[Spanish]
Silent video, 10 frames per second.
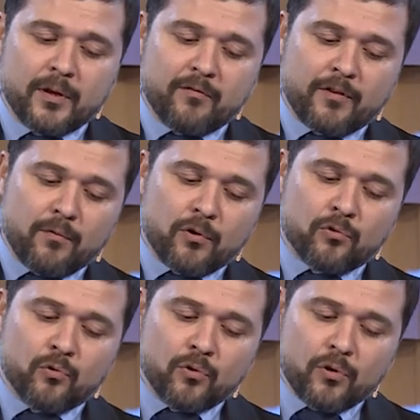en
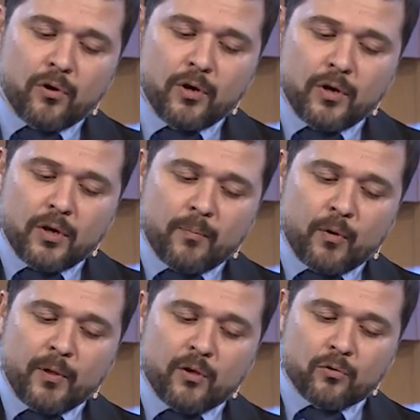favor tuyo,
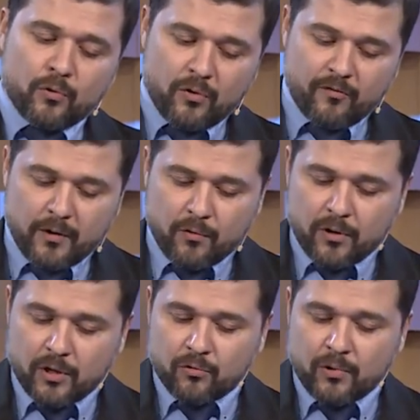por medio tuyo, en favor
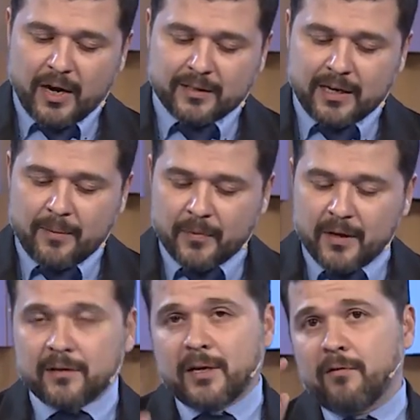de tu casa
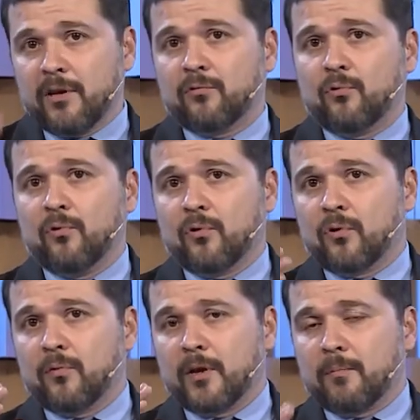y a través
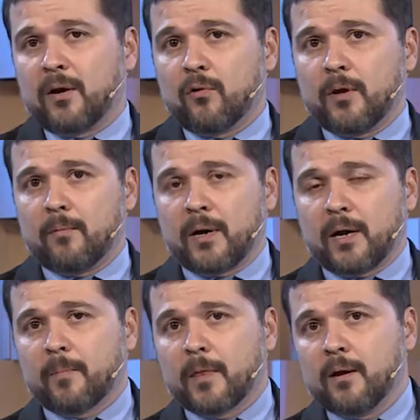tuyo, mi hermano, mi
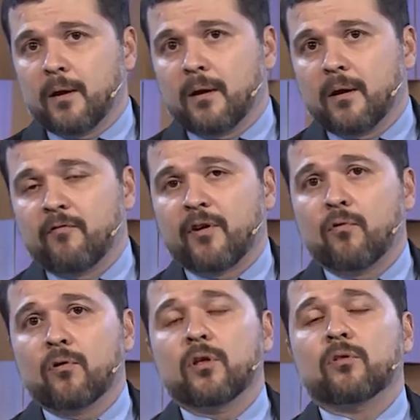hermana, en
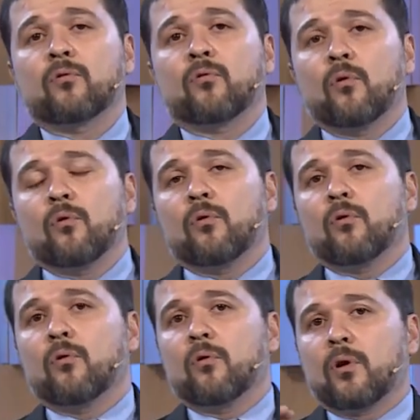favor de todo
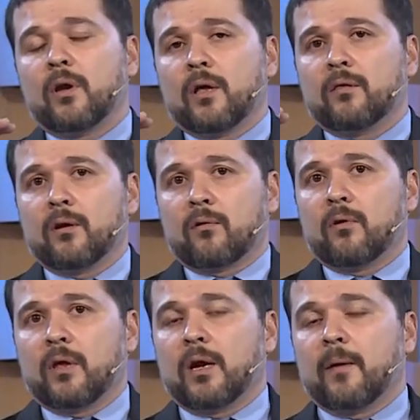lo que te
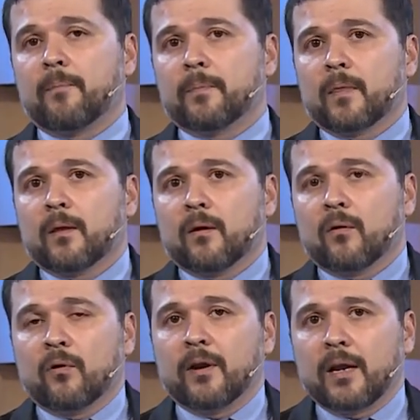rodea
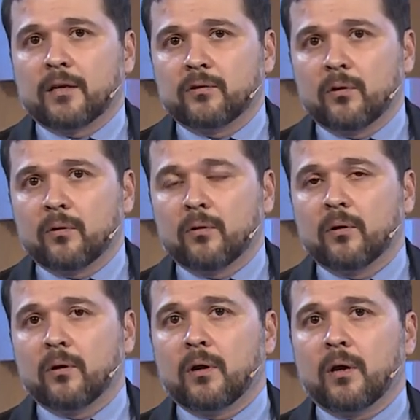con relación
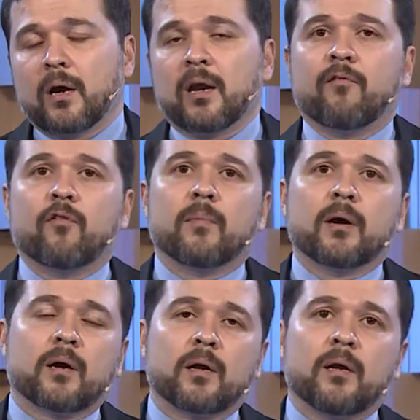a la
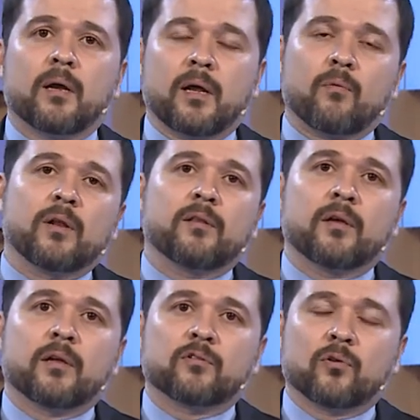forma en la cual
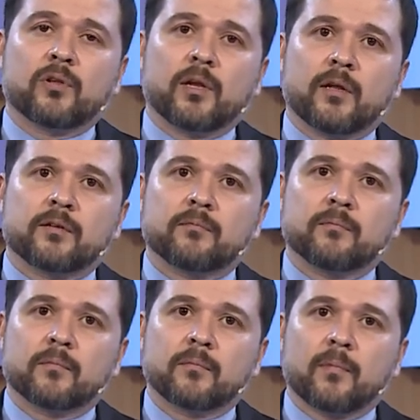te sostenes.
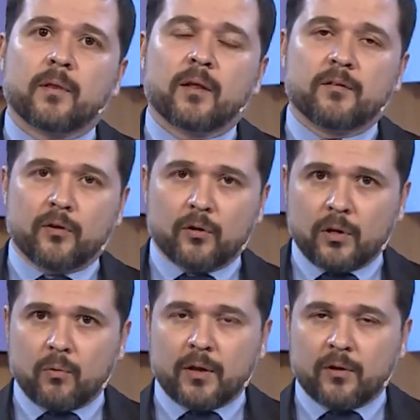Que el Señor te
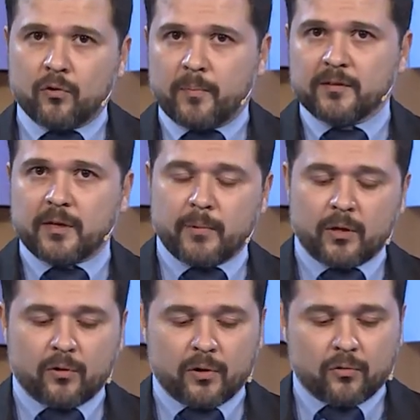guarde en tus
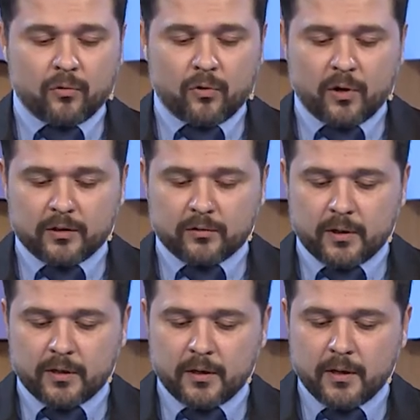pensamientos y en tus corazones.